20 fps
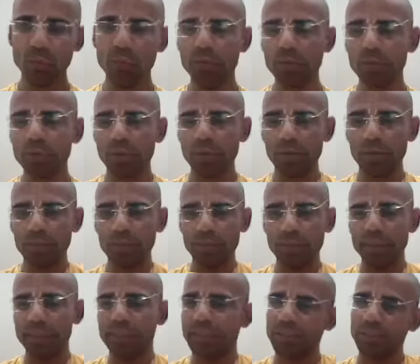रूप
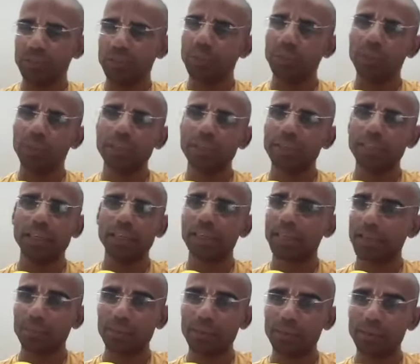गोस्वामी ने शुद्ध भक्ति
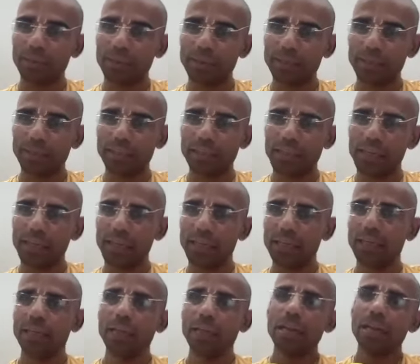का क्या परिभाषा दिया
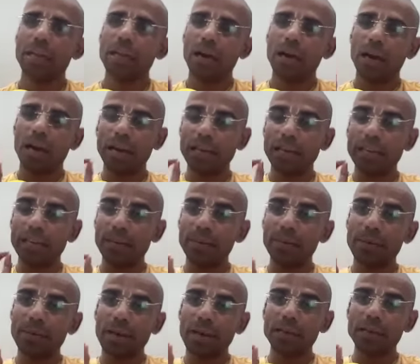अन्य
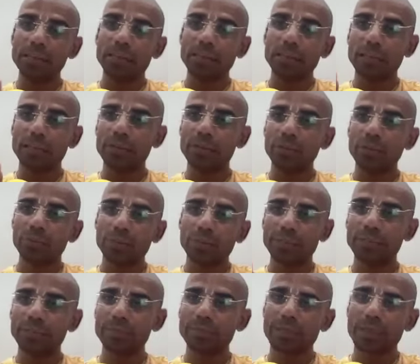अभिलाषिता
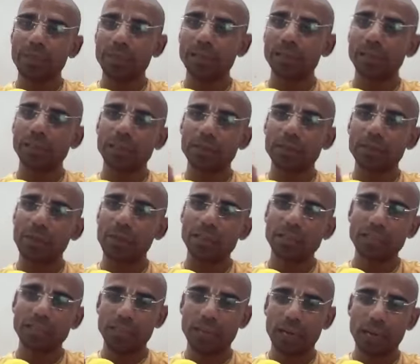शून्यम ज्ञान
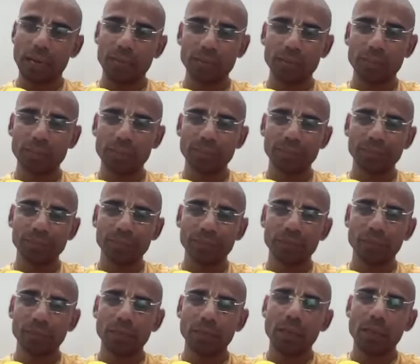धर्मादि अनावृतम
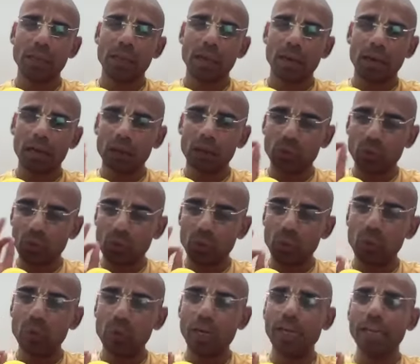
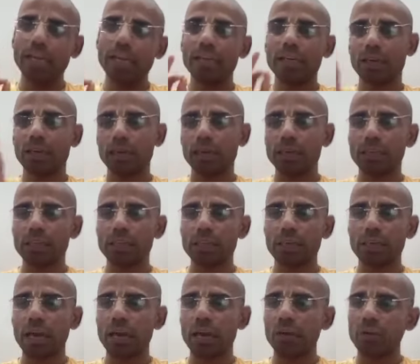अनुकूल
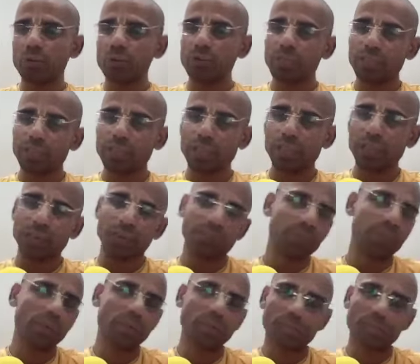
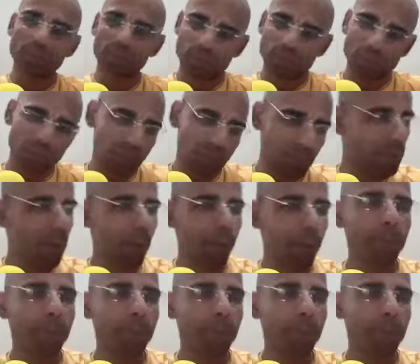कृष्णानुशीलनम भक्ति उत्तम